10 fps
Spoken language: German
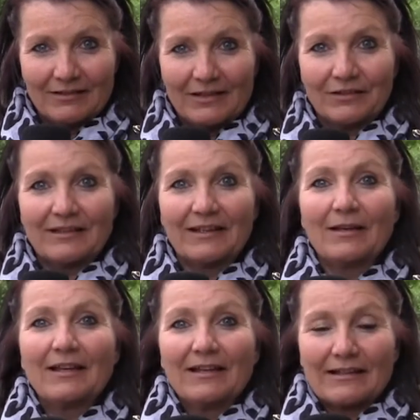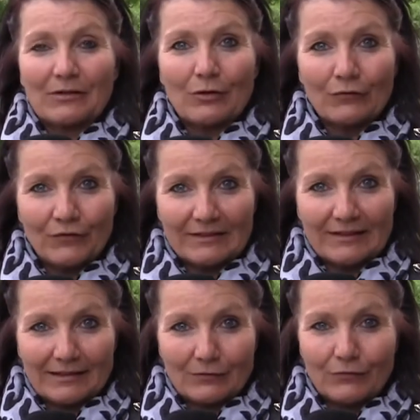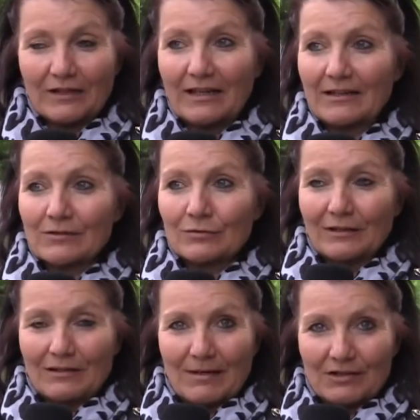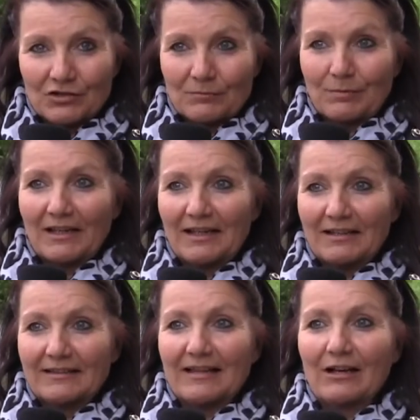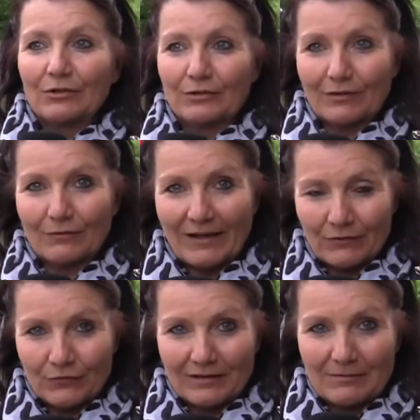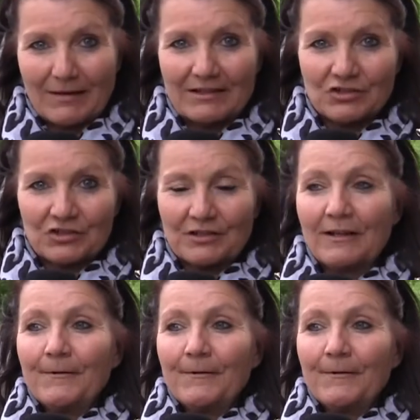also die, den öffentlichen Verkehr zu den Menschen bringen, die Autos weg von den Menschen,